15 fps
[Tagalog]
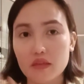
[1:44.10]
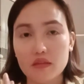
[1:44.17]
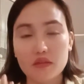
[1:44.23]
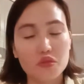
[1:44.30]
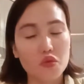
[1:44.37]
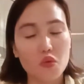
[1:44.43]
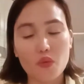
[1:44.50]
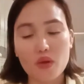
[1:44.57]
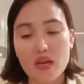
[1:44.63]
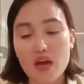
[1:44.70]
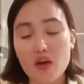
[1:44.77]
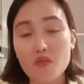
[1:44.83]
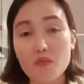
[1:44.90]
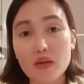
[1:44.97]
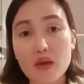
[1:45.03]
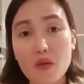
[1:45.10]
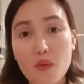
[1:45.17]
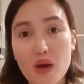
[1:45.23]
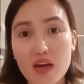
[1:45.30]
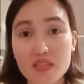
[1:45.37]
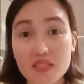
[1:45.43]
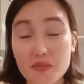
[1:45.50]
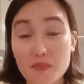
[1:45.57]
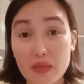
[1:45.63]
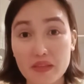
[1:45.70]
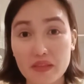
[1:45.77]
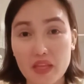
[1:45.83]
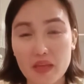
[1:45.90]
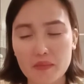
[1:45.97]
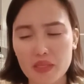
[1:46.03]
So, wala akong magawa kasi
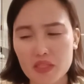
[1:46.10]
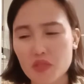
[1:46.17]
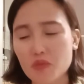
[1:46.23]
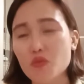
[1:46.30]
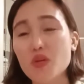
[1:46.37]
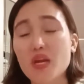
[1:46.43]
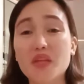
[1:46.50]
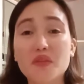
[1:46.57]
pandemic. Simula